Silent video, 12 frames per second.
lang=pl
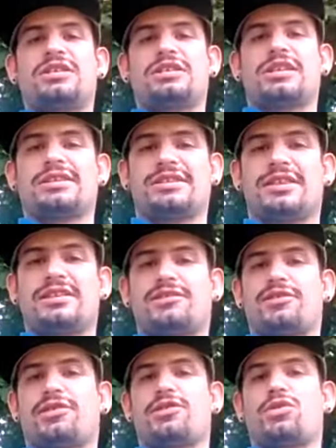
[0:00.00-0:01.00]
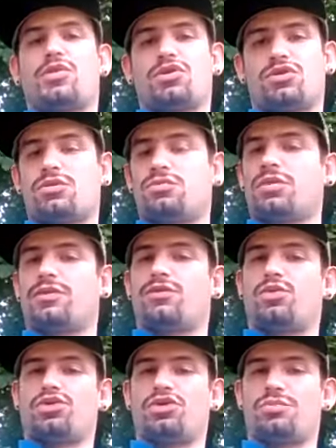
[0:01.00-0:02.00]
ze Zwierzyna do Łodzi, bo
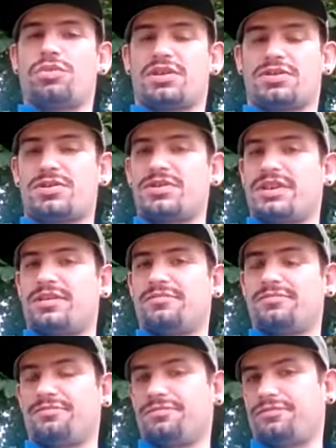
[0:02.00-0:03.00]
w Łodzi pracuję,